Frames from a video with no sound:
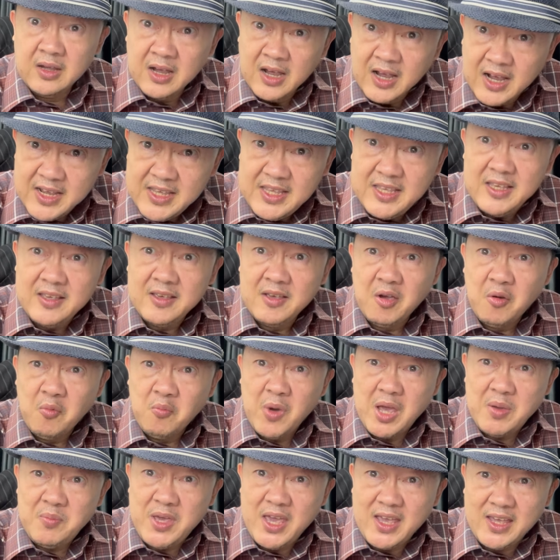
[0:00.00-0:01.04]
เฮ้ย
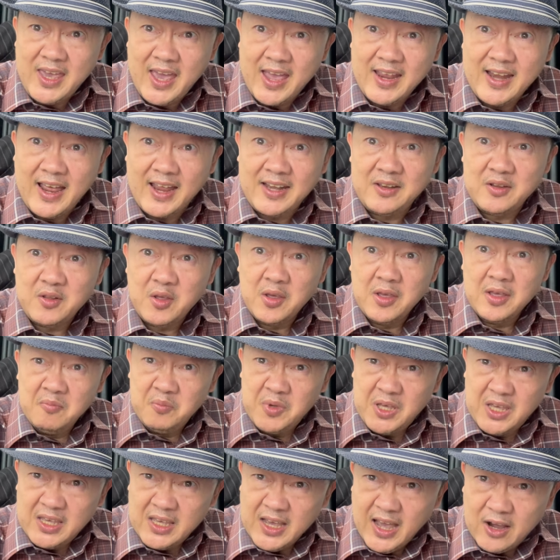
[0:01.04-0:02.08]
ไม่เพียงแค่นั้น
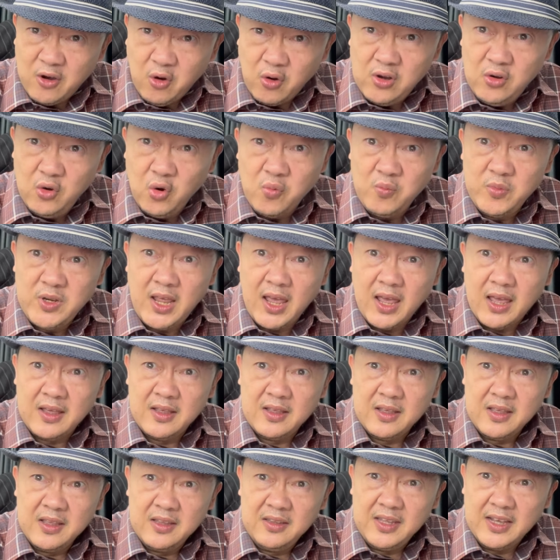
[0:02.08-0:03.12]
พี่ยาคนลุมเนี่ย
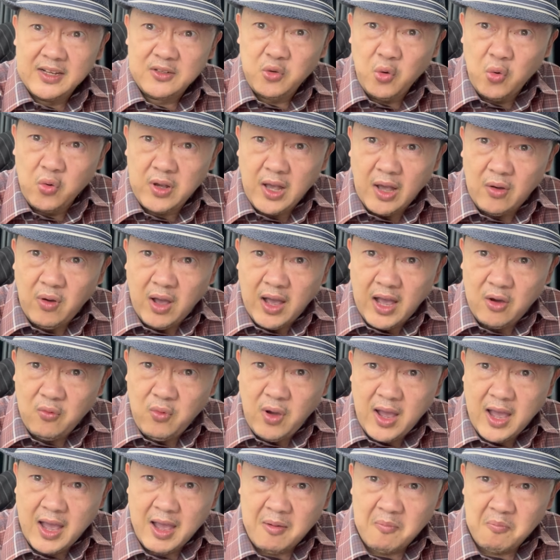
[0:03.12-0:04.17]
ยังถูกกล่าวหา
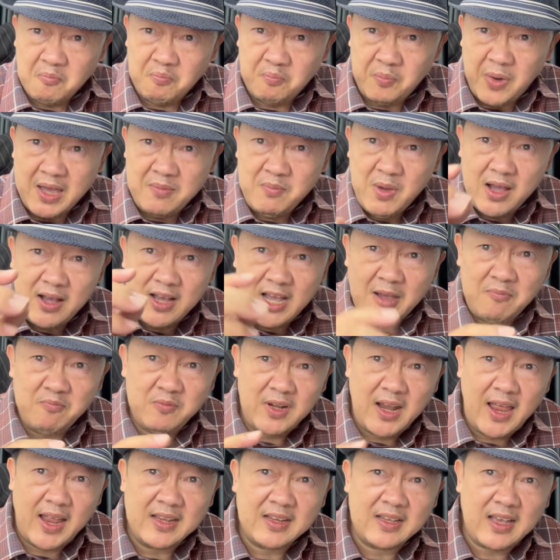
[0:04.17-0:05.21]
ว่าไปบังคับ
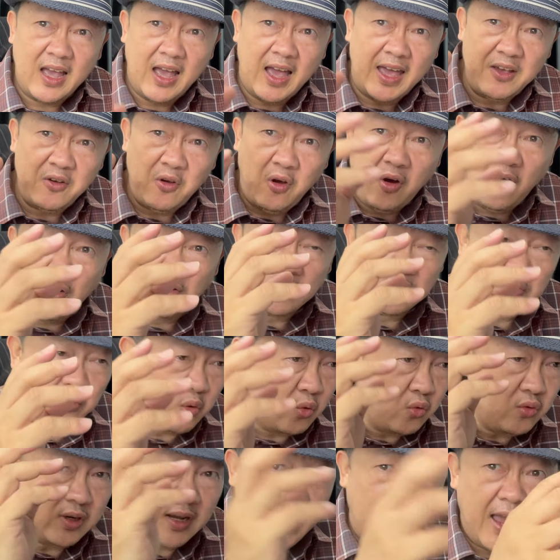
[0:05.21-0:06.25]
ร้านขายของทุ
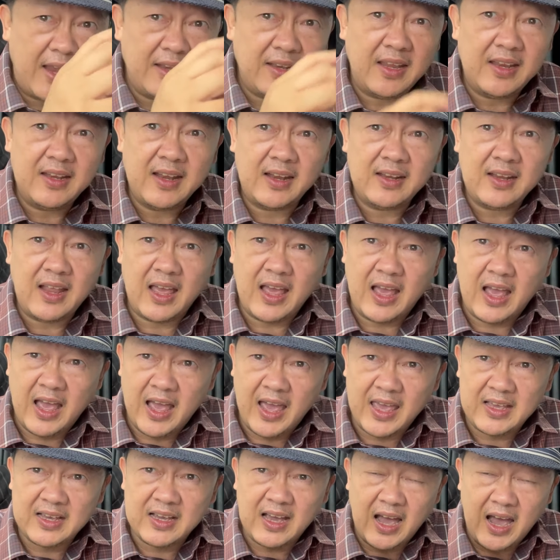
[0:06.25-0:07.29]
กร้านในนั้นอ่ะ
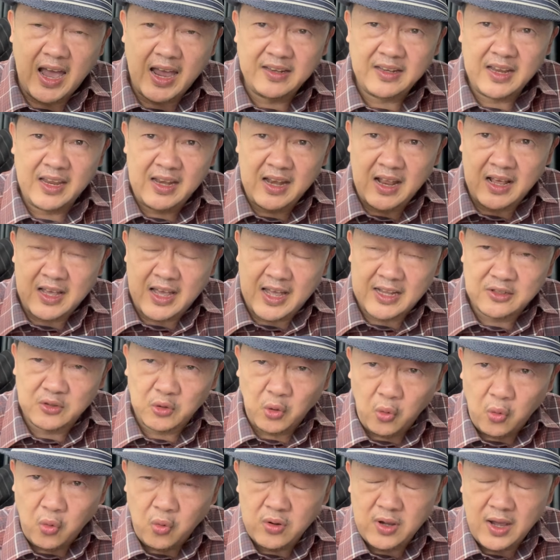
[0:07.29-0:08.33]
ให้ขายในราคา
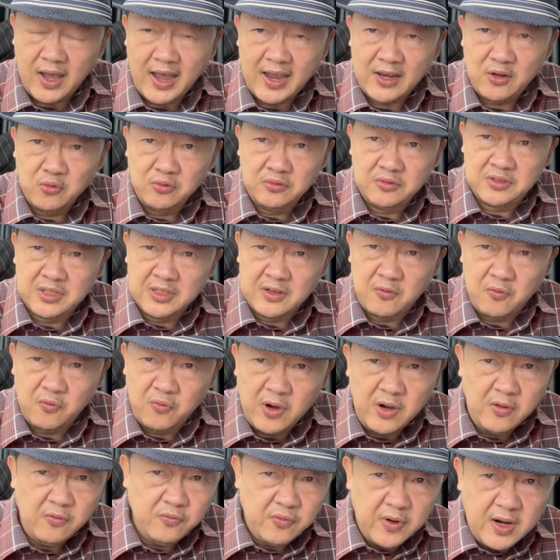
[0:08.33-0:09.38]
ถูกให้รู้สึกเว่
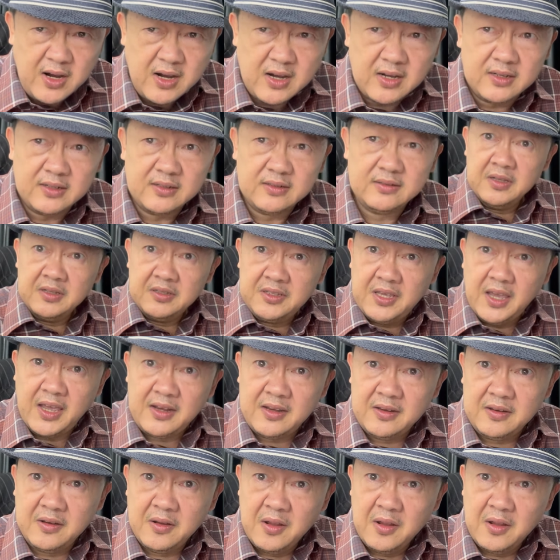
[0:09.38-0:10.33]
อร์เว่อร์เช่น